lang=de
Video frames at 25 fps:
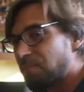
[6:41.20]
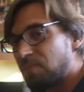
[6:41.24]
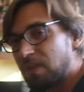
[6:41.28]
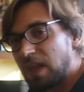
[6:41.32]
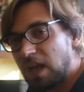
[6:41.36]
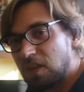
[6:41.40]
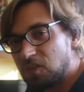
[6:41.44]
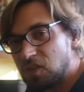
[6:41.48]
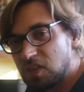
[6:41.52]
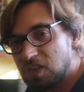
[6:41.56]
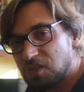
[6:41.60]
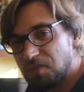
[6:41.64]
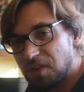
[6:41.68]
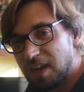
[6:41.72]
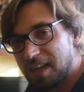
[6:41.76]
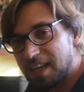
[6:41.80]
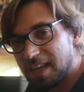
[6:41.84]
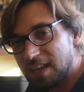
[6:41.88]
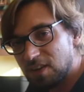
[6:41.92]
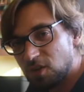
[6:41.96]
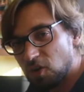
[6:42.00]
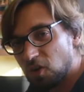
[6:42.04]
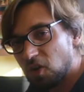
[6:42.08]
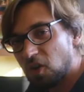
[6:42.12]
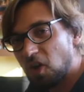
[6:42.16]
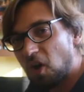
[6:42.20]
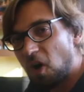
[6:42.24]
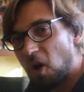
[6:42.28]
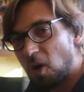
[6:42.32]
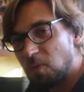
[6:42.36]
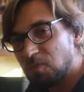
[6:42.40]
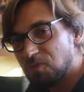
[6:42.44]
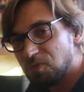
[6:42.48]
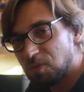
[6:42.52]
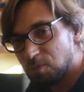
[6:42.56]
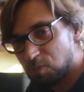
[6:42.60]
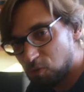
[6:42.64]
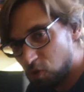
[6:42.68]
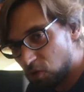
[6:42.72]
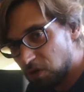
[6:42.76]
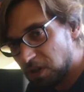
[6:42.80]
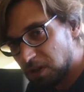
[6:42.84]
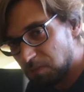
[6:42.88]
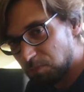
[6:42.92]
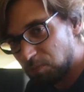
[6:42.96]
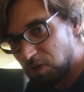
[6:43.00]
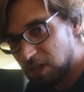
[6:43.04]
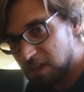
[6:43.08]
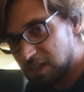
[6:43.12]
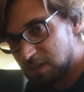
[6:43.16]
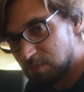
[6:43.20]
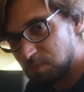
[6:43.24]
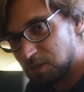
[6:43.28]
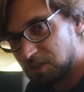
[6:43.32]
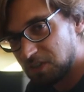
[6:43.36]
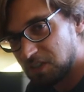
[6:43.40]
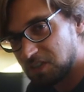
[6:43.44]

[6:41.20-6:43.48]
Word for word: Also es wäre hier noch Raum für Product Placement.